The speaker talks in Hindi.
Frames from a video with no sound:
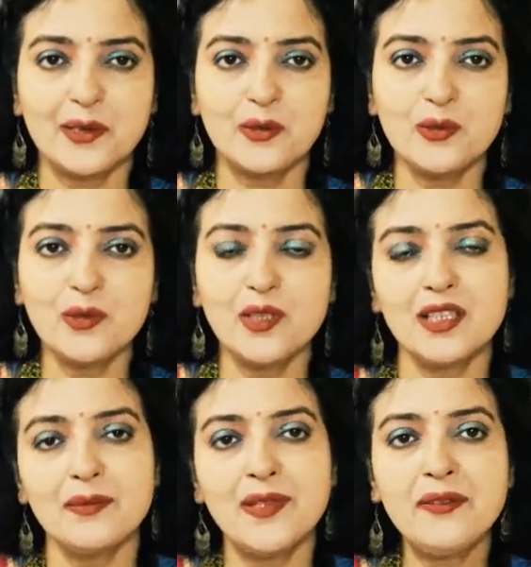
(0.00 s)
तो
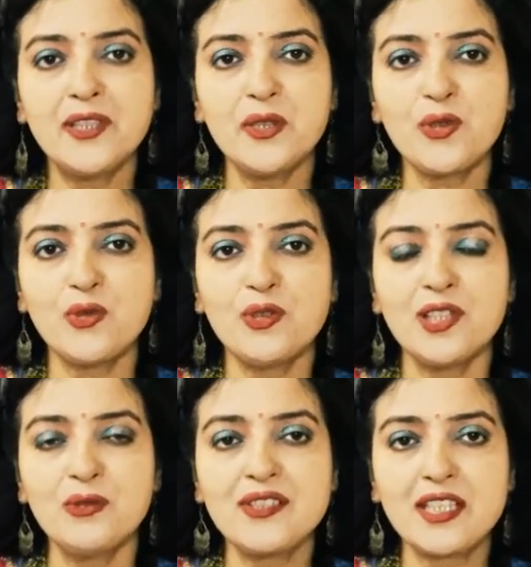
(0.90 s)
आ, मैं वीडियो शुरू
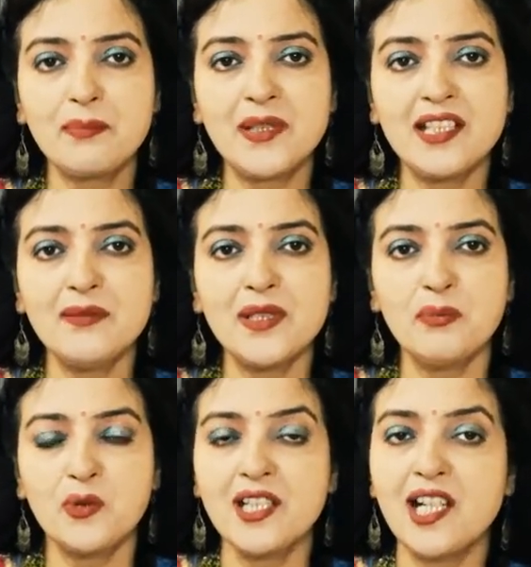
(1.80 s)
करूँ इसके पहले मैं
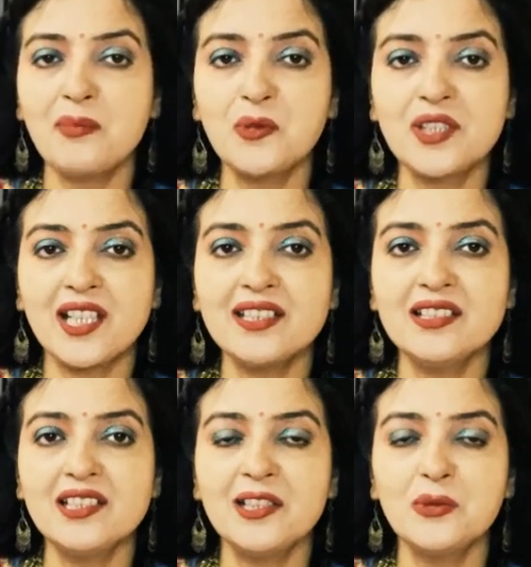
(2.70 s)
पुनः आपको याद
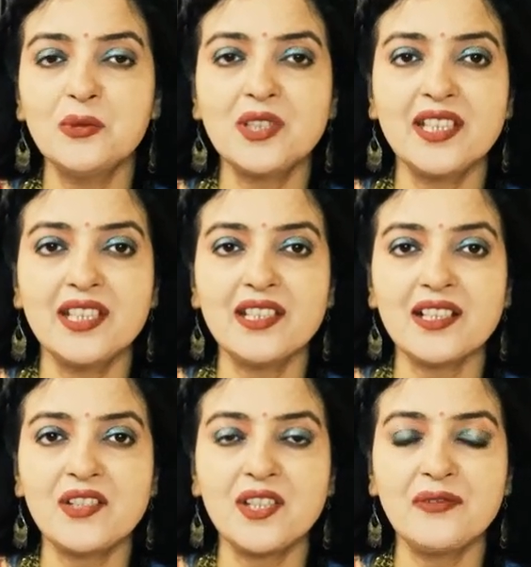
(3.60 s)
दिला दूँ कि ये
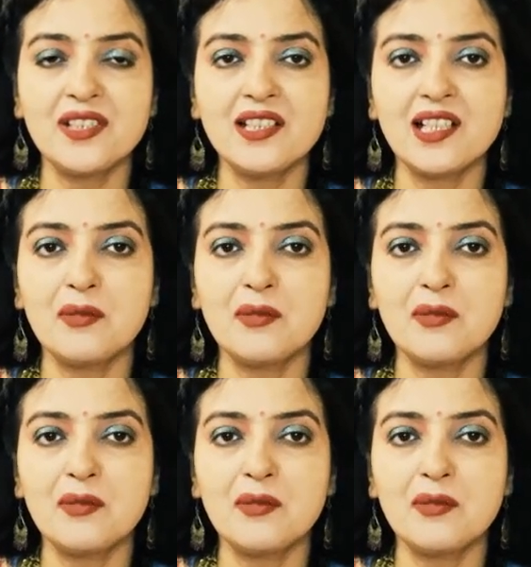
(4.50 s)
राशिफल